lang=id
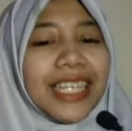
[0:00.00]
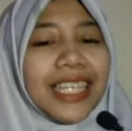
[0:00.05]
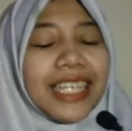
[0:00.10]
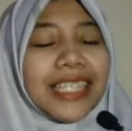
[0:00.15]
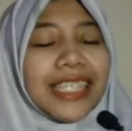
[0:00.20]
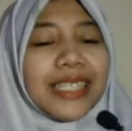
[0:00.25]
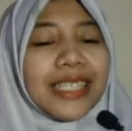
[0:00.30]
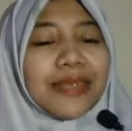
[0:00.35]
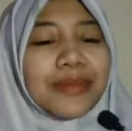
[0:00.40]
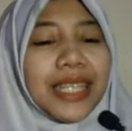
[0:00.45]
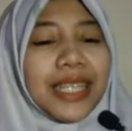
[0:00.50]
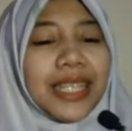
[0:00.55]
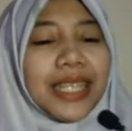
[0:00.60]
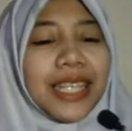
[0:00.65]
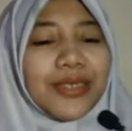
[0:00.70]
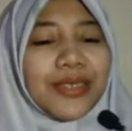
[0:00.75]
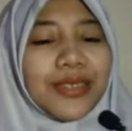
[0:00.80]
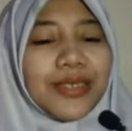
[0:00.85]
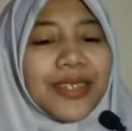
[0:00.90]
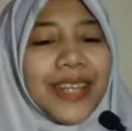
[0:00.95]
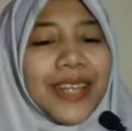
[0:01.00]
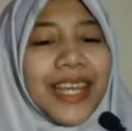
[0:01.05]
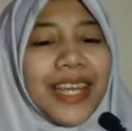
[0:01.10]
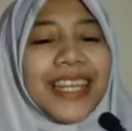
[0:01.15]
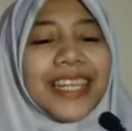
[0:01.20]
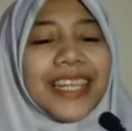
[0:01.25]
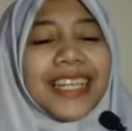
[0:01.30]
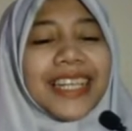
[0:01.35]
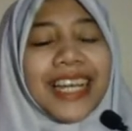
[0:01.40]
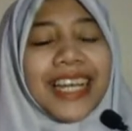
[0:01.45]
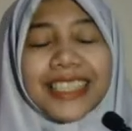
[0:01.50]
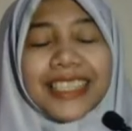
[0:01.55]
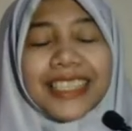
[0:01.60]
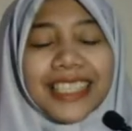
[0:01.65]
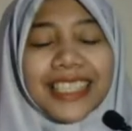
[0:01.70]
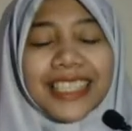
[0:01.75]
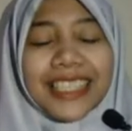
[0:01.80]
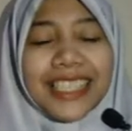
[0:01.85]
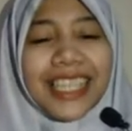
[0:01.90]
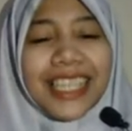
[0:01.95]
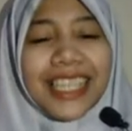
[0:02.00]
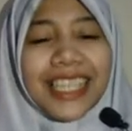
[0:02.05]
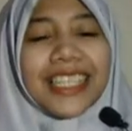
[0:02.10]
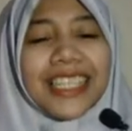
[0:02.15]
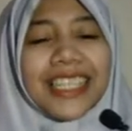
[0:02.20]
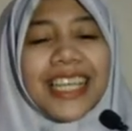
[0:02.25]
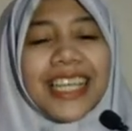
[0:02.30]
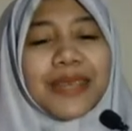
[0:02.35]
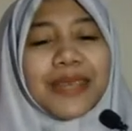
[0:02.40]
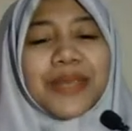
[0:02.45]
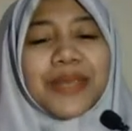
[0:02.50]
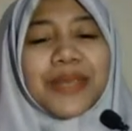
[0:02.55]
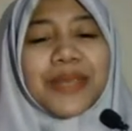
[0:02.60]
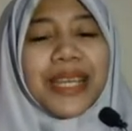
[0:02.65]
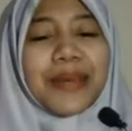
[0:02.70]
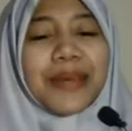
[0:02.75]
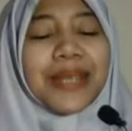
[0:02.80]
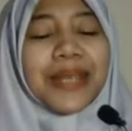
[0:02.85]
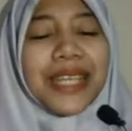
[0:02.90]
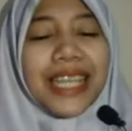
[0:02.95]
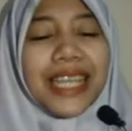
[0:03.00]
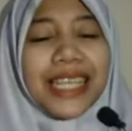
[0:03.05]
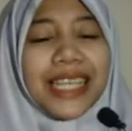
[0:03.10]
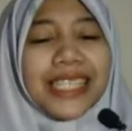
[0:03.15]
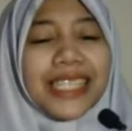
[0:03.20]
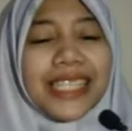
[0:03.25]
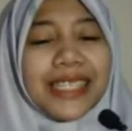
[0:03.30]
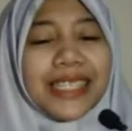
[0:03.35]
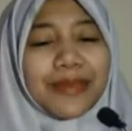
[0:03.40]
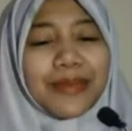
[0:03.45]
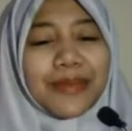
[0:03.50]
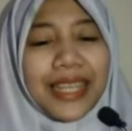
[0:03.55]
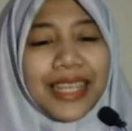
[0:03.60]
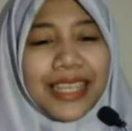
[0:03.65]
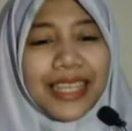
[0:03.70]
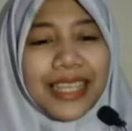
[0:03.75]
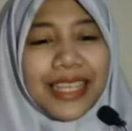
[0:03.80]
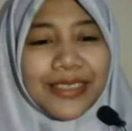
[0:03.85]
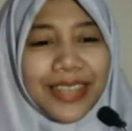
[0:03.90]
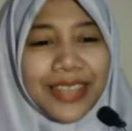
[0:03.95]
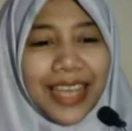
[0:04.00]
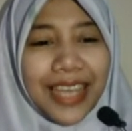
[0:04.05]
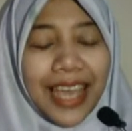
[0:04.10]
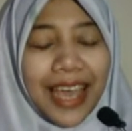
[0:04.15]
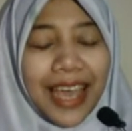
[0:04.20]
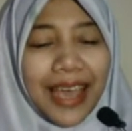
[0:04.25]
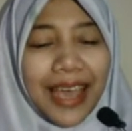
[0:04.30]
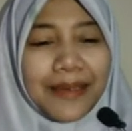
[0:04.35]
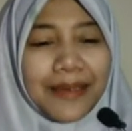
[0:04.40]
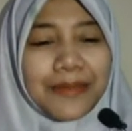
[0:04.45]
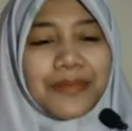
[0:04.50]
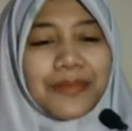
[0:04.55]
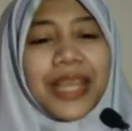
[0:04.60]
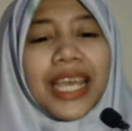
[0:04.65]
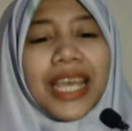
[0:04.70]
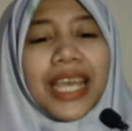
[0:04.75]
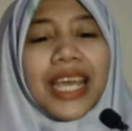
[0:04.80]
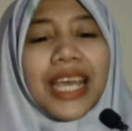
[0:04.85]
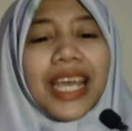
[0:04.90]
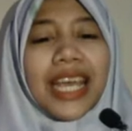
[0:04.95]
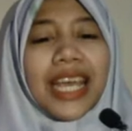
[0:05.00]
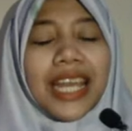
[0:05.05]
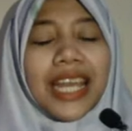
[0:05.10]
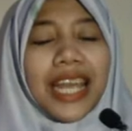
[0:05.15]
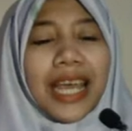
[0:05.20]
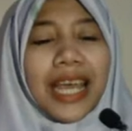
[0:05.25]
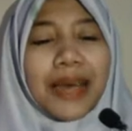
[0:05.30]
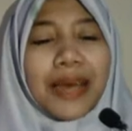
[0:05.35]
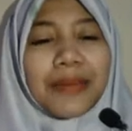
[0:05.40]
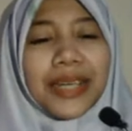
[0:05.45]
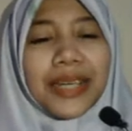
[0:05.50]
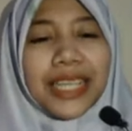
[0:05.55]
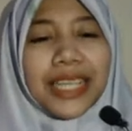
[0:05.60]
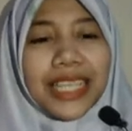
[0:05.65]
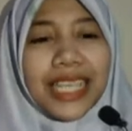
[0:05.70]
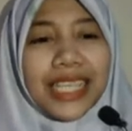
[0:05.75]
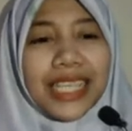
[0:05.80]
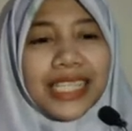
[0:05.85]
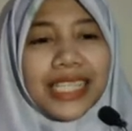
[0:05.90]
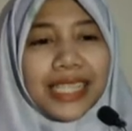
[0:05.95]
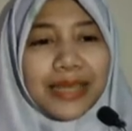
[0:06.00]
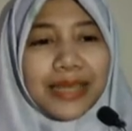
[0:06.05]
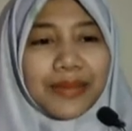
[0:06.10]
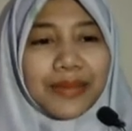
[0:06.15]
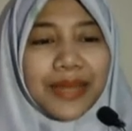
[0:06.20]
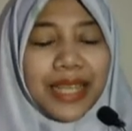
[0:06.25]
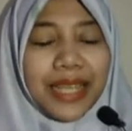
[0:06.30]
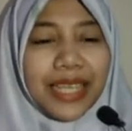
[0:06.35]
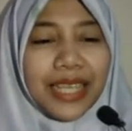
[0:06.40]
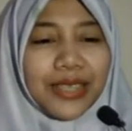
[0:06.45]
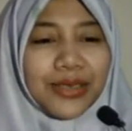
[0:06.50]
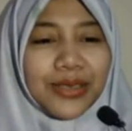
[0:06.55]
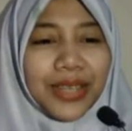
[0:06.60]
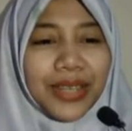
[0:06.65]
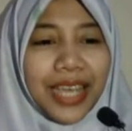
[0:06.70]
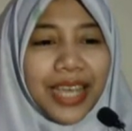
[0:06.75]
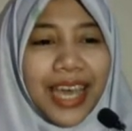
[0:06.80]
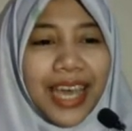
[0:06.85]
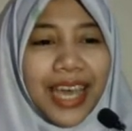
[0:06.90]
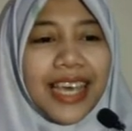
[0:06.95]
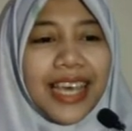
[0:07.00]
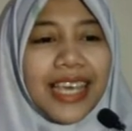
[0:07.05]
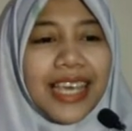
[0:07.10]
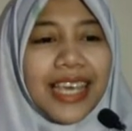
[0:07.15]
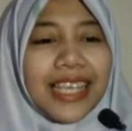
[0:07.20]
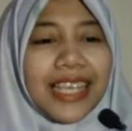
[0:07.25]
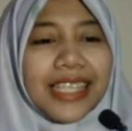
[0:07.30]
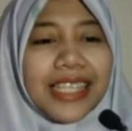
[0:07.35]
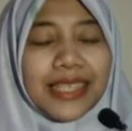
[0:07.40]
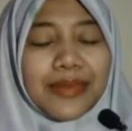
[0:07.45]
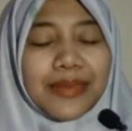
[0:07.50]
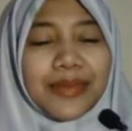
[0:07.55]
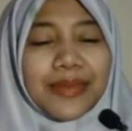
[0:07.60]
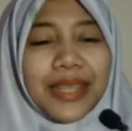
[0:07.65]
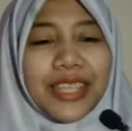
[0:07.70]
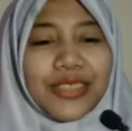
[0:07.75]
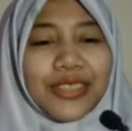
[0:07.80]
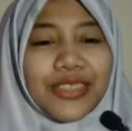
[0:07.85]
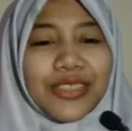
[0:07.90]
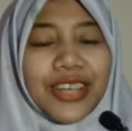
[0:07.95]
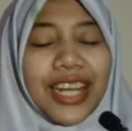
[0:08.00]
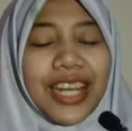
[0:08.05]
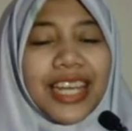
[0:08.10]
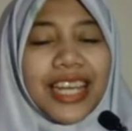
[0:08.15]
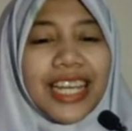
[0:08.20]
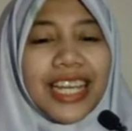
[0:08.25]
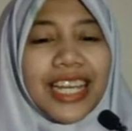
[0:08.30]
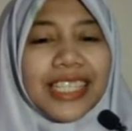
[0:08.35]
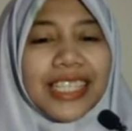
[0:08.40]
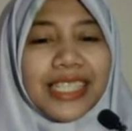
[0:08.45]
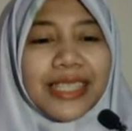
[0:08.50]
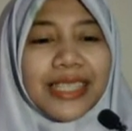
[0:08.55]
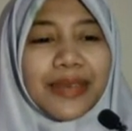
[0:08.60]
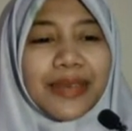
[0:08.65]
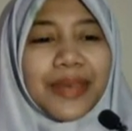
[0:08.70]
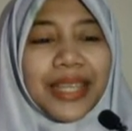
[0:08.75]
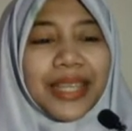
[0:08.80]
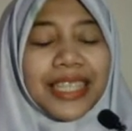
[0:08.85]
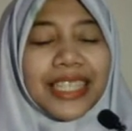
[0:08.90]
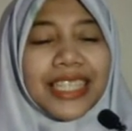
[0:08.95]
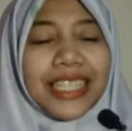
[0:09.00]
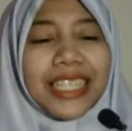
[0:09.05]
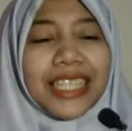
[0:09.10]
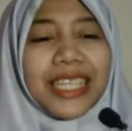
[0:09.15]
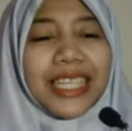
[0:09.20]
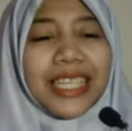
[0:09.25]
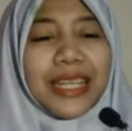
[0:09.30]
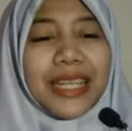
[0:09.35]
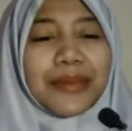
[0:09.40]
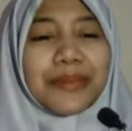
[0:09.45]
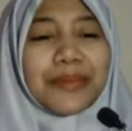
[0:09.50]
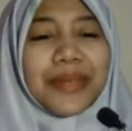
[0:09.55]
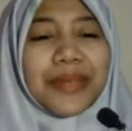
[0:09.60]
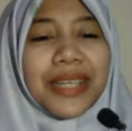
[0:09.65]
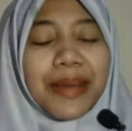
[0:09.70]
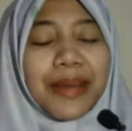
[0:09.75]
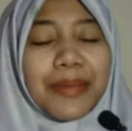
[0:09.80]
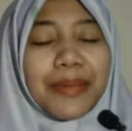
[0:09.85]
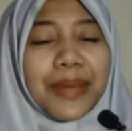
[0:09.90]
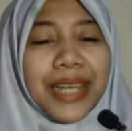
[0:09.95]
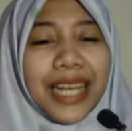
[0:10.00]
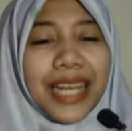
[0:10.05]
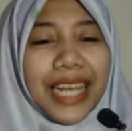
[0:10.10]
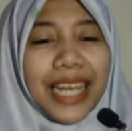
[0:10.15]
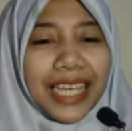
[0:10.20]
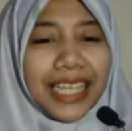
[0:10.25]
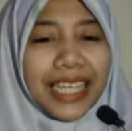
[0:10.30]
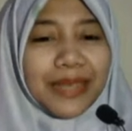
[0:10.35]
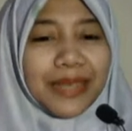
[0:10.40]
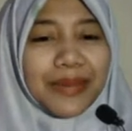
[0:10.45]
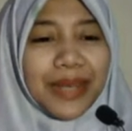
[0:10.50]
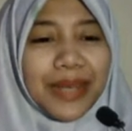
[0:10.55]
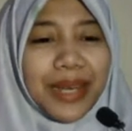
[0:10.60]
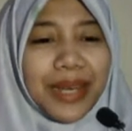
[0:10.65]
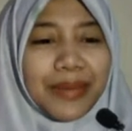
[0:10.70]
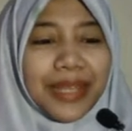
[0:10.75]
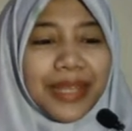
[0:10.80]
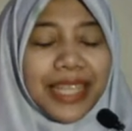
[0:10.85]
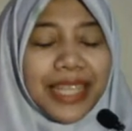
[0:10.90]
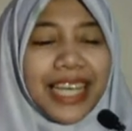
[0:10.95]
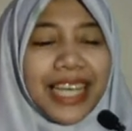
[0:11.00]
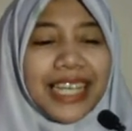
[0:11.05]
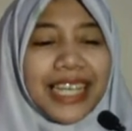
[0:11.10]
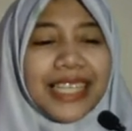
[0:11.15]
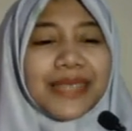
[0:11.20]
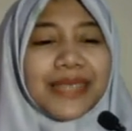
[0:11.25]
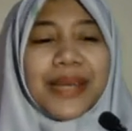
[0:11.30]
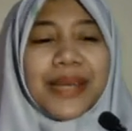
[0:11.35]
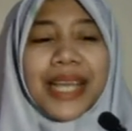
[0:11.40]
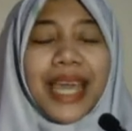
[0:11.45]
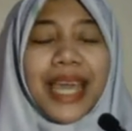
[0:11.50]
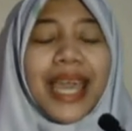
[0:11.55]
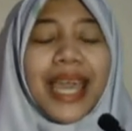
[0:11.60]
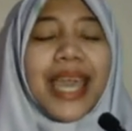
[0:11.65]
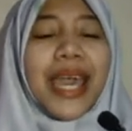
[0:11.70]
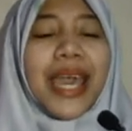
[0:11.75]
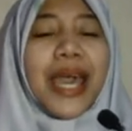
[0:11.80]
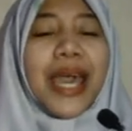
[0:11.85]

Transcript: dan sistem tata surya dan karakteristik dari benda-benda sistem tata surya. Nah, pengertian sistem tata surya, sistem tata surya adalah sistem yang terdiri dari benda-benda langit di mana matahari sebagai